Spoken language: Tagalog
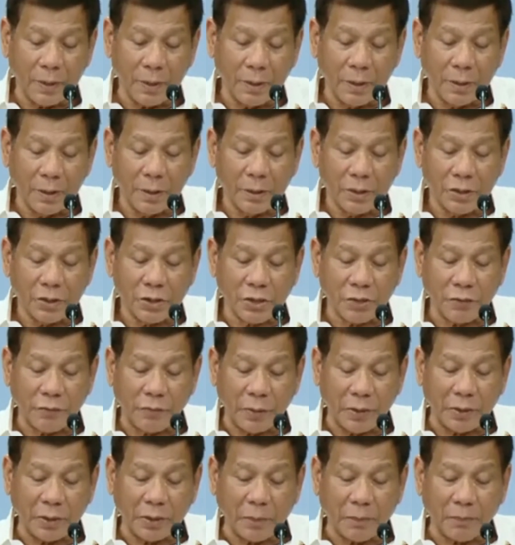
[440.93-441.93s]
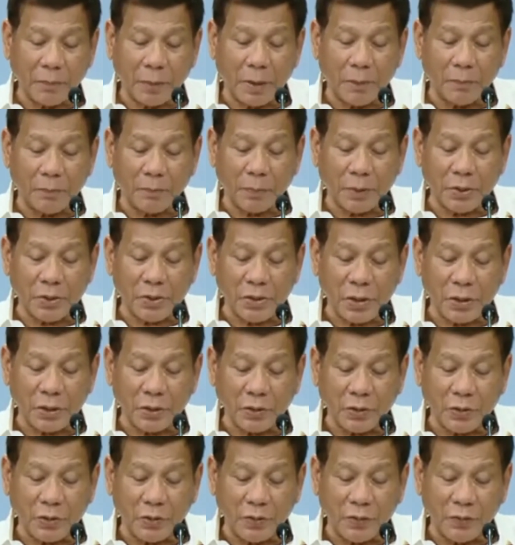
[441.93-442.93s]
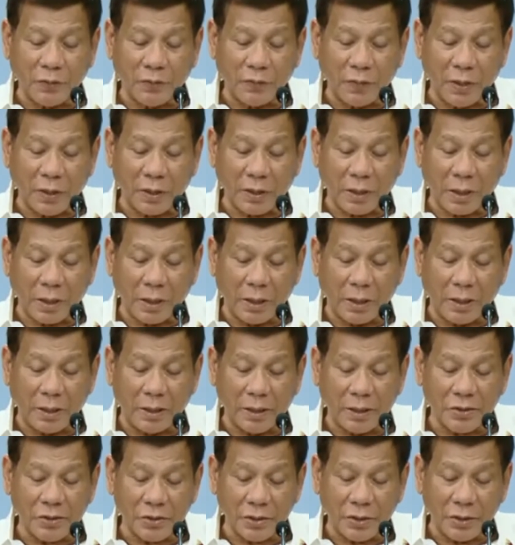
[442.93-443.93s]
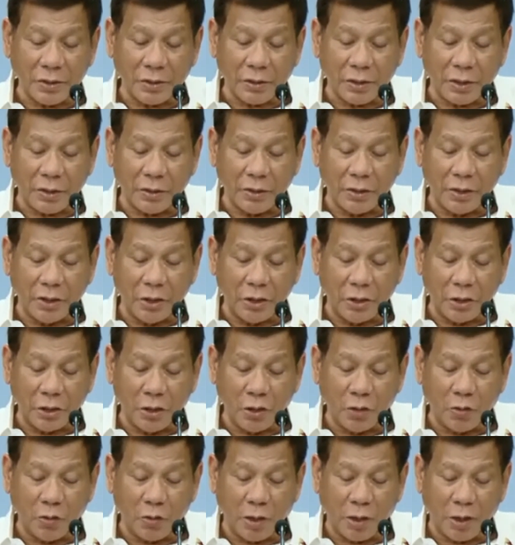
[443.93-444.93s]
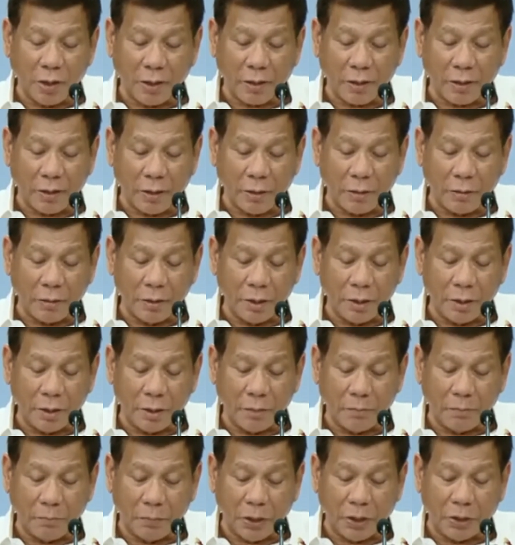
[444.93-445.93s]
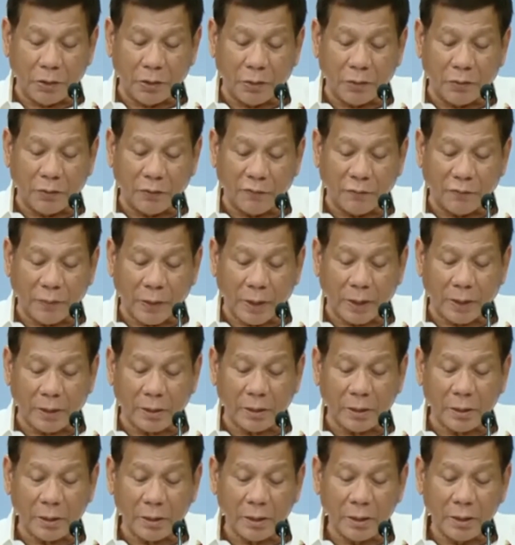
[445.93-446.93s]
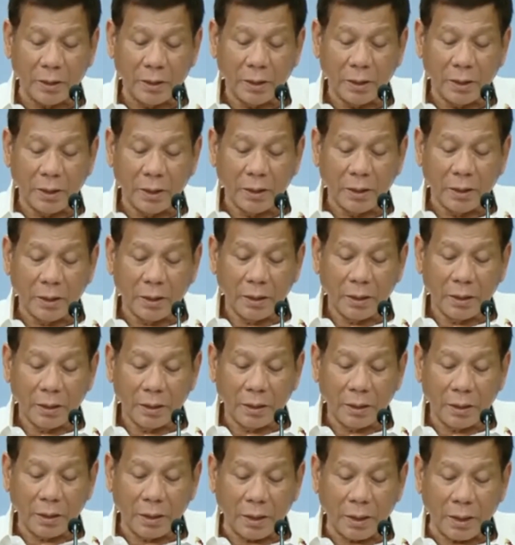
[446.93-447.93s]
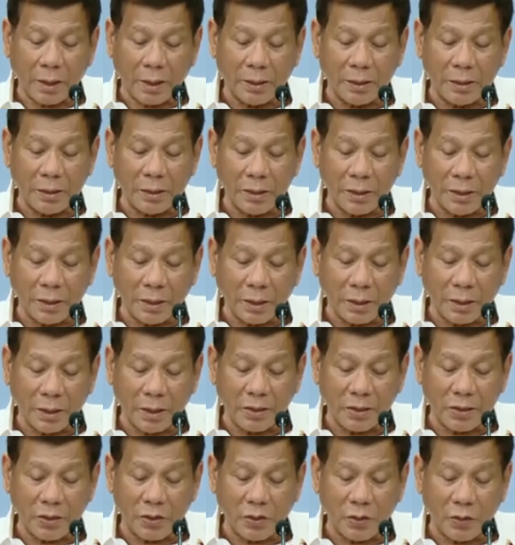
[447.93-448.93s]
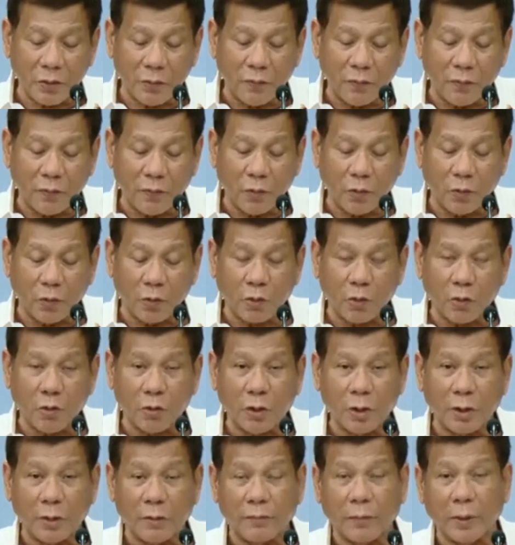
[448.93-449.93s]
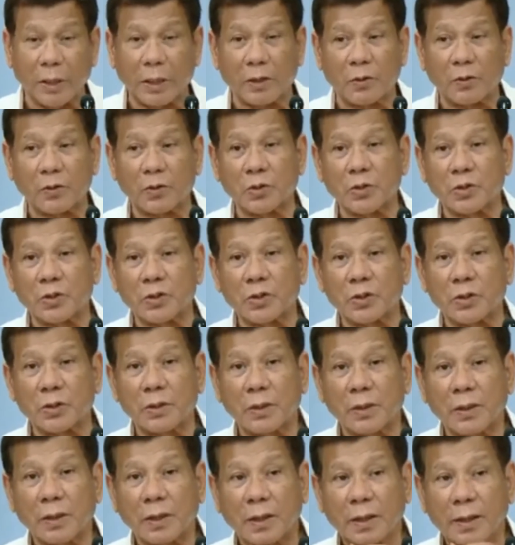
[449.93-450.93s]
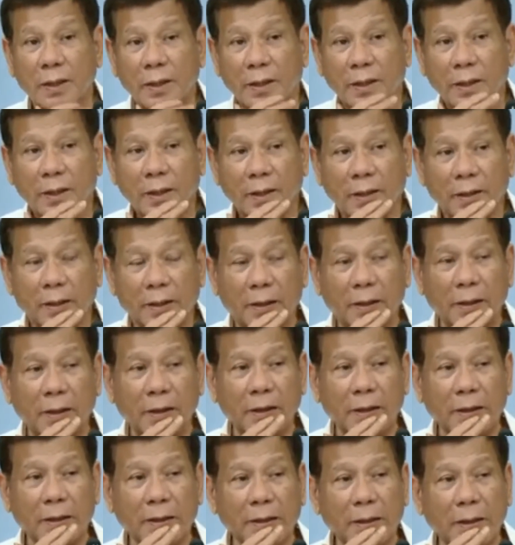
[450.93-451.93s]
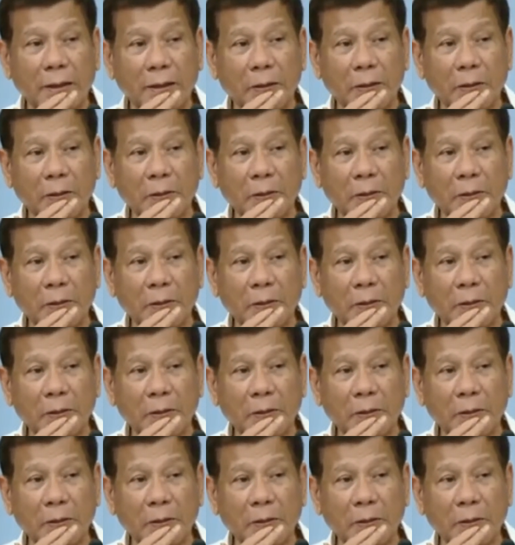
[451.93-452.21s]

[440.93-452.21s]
75% of Italy has entered a new lockdown in a bid to fight the rising rates of coronavirus. Hindi lang tayo.